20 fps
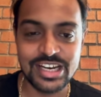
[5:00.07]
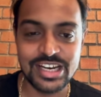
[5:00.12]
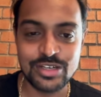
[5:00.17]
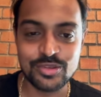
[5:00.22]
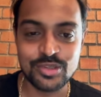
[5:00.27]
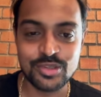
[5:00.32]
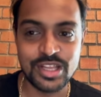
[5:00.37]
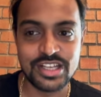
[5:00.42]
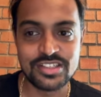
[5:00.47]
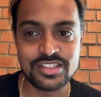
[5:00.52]
साइड
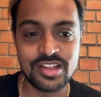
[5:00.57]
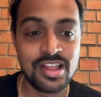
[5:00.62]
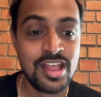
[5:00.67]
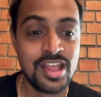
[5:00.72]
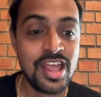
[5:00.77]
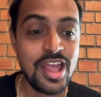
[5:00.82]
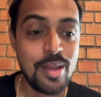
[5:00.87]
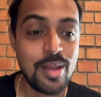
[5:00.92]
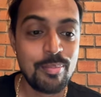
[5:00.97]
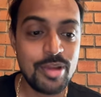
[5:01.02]
होती
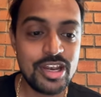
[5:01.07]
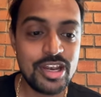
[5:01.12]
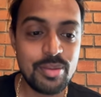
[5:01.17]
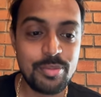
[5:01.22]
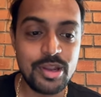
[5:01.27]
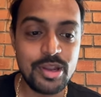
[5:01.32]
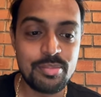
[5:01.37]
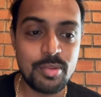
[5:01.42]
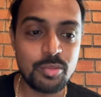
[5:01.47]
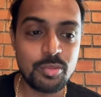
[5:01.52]
खींचते मैं
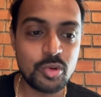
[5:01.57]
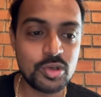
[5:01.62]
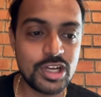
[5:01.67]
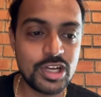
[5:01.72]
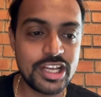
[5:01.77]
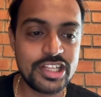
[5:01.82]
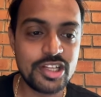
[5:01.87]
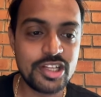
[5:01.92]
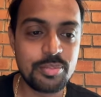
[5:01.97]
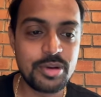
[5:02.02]
निफ्टी में आपको कल
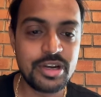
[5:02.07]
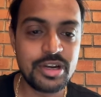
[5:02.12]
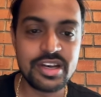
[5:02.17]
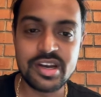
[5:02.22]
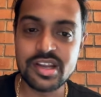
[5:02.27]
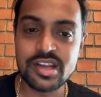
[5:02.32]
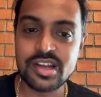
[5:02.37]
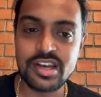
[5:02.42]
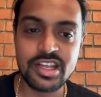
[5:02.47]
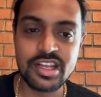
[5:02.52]
के दिन पे
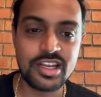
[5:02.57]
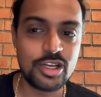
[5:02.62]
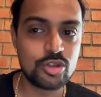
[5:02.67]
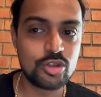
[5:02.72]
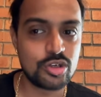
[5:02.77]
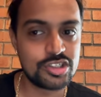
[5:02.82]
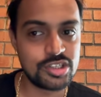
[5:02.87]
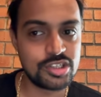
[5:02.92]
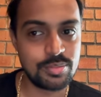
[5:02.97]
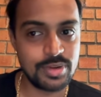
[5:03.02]
ट्रेड करने के लिए
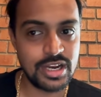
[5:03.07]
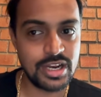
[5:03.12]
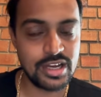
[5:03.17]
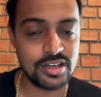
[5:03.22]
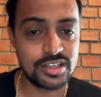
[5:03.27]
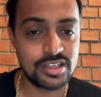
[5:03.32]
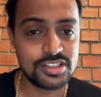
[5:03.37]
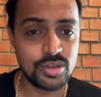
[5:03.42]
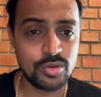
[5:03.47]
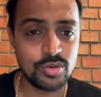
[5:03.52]
थोड़ा सा मना
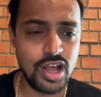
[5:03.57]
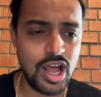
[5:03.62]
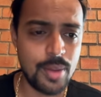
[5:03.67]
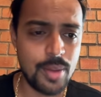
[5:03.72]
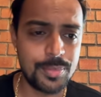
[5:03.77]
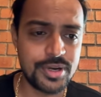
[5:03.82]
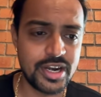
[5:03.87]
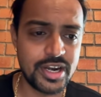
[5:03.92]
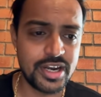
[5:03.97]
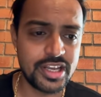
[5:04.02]
कर जाऊंगा
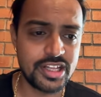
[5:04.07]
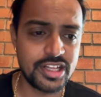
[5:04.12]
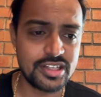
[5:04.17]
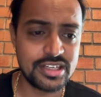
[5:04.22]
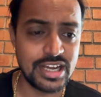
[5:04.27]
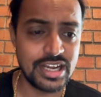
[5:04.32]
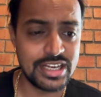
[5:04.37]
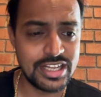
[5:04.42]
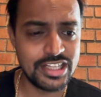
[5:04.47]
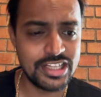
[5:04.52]
आप ट्रेड के
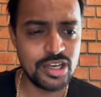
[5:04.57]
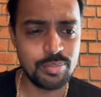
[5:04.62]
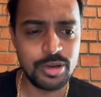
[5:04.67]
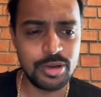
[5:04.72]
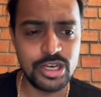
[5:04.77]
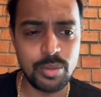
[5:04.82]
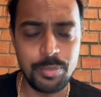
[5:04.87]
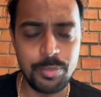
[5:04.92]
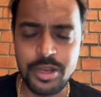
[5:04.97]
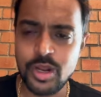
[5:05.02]
कल के दिन पे
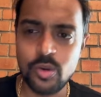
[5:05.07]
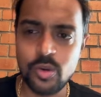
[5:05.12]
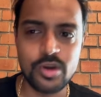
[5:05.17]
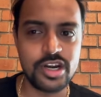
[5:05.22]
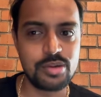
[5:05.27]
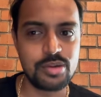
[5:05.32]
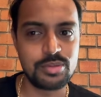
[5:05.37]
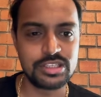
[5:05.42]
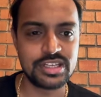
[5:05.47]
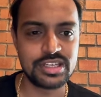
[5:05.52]
निफ्टी को
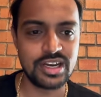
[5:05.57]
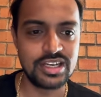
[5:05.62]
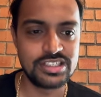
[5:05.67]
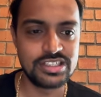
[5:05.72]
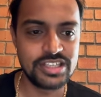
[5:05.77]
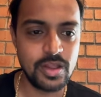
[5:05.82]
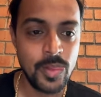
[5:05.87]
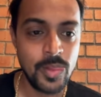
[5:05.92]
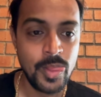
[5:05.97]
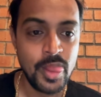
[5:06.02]
ट्रेड मत कर
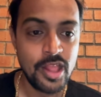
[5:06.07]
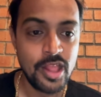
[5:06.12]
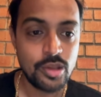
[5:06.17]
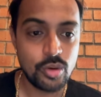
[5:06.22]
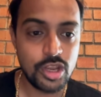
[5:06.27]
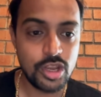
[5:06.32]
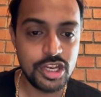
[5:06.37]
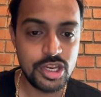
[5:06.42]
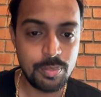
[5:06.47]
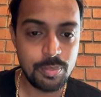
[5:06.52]
लीजिए
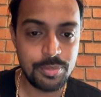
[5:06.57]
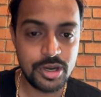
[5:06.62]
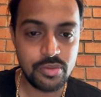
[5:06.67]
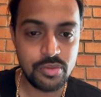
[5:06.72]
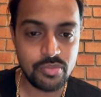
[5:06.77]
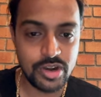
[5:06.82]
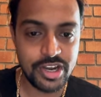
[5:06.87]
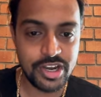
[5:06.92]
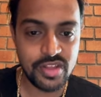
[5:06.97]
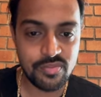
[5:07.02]
क्योंकि निफ्टी
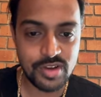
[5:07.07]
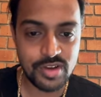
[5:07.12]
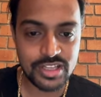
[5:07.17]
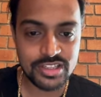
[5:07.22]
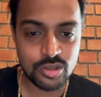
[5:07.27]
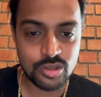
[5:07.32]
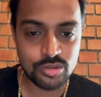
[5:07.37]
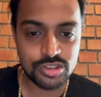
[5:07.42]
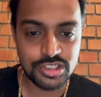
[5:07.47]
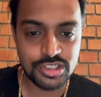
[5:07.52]

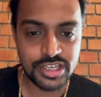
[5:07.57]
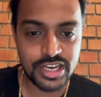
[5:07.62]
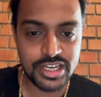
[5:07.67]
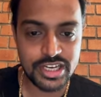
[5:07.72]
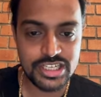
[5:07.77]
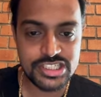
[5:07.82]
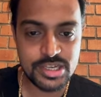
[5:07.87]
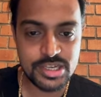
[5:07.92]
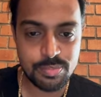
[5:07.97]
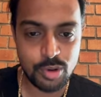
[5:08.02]
25,000 के
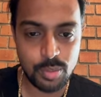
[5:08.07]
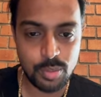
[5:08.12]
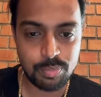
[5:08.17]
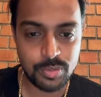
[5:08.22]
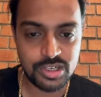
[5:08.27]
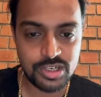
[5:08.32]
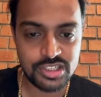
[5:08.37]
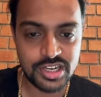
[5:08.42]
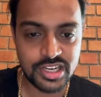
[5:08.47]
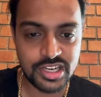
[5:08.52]
नीचे
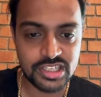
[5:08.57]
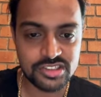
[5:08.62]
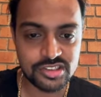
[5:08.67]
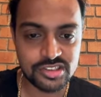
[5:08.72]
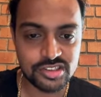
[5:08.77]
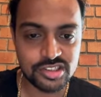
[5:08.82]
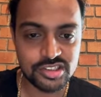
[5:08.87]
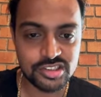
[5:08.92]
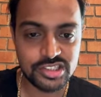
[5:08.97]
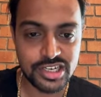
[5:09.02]
प्रॉपर तरीके से
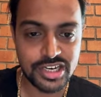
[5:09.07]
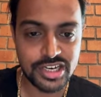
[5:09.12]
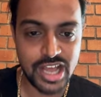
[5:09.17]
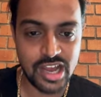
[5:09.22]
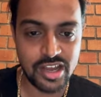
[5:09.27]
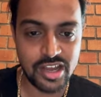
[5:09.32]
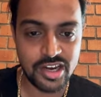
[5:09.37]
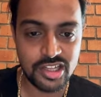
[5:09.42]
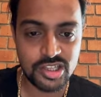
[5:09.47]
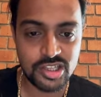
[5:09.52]
सस्टेन ना
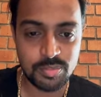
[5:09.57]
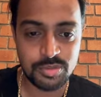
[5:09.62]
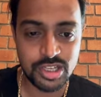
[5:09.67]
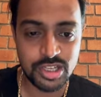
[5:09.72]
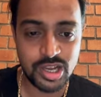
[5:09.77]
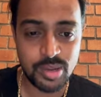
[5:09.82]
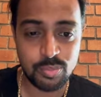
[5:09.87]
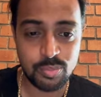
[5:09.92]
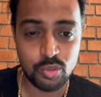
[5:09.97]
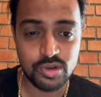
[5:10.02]
करे तब
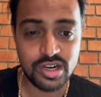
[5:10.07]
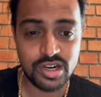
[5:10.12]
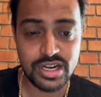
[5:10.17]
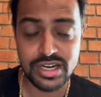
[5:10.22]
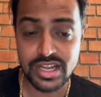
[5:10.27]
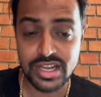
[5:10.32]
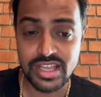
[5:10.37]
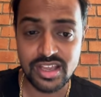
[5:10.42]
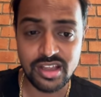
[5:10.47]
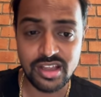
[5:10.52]
तक आपको ट्रेड
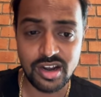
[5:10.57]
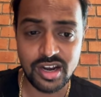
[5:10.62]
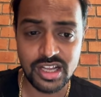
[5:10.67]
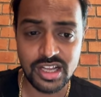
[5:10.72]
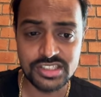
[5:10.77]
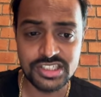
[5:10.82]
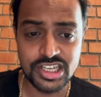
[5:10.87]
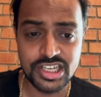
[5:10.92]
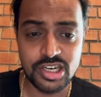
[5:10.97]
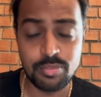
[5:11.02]
नहीं करना
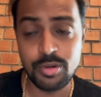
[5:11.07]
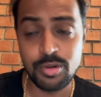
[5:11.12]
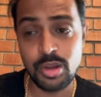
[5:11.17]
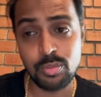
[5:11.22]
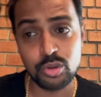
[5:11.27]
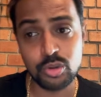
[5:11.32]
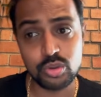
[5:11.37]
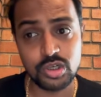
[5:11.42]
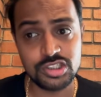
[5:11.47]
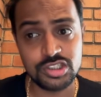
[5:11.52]
चाहिए निफ्टी
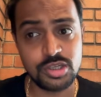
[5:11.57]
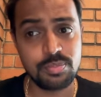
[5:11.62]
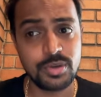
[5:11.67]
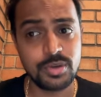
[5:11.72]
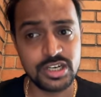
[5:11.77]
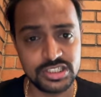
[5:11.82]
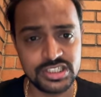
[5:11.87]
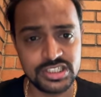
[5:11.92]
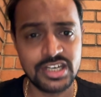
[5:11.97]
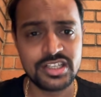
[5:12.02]
आपको थोड़ा सा
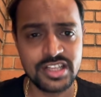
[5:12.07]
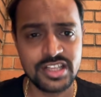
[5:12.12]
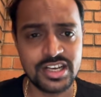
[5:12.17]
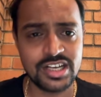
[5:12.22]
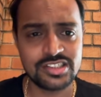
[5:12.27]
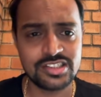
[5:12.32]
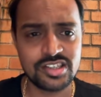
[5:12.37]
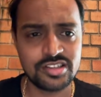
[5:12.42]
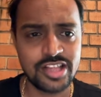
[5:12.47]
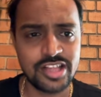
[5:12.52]
परेशानी
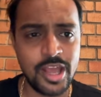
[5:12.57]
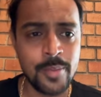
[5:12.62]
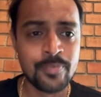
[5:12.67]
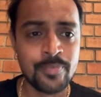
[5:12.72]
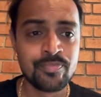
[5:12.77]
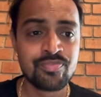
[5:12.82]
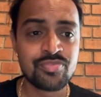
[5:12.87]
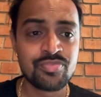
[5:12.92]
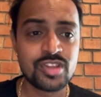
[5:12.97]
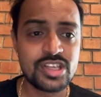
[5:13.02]
दिखा सकता है
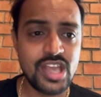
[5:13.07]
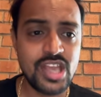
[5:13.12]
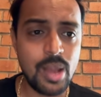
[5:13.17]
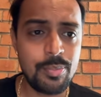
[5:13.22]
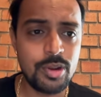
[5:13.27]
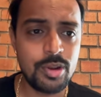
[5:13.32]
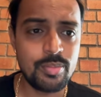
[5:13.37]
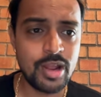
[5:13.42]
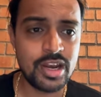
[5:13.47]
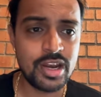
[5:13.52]
या
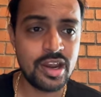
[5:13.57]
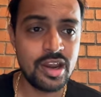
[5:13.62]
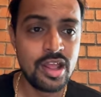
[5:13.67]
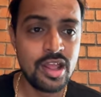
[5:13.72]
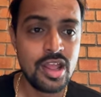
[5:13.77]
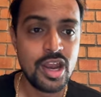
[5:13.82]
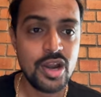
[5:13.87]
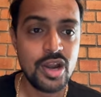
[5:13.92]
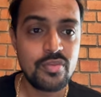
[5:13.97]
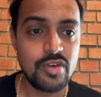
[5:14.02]
फिर
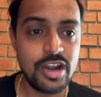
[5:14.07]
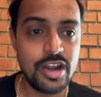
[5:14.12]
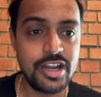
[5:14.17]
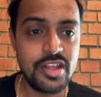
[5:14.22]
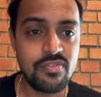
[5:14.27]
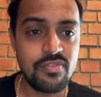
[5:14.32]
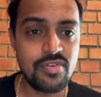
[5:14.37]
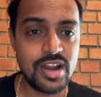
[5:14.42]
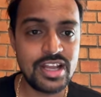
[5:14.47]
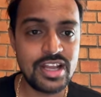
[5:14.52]
मार्केट
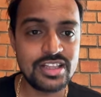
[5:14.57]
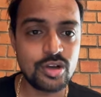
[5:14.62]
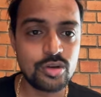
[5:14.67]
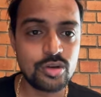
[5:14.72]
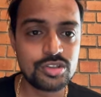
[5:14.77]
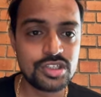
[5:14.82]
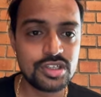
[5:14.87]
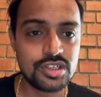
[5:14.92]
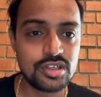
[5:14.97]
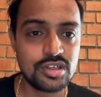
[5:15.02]
ट्वेंटी फाइव
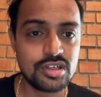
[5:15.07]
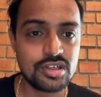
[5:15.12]
थाउजेंड